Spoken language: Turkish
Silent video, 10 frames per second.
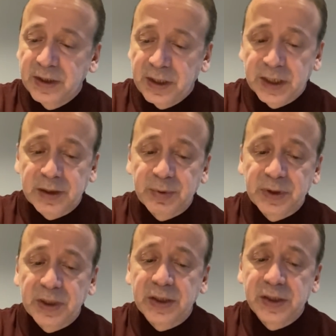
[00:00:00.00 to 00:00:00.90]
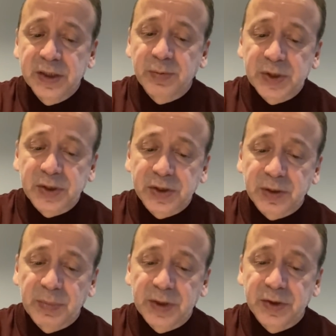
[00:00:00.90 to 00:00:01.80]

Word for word: ekibinde hiç maça çıkmadığı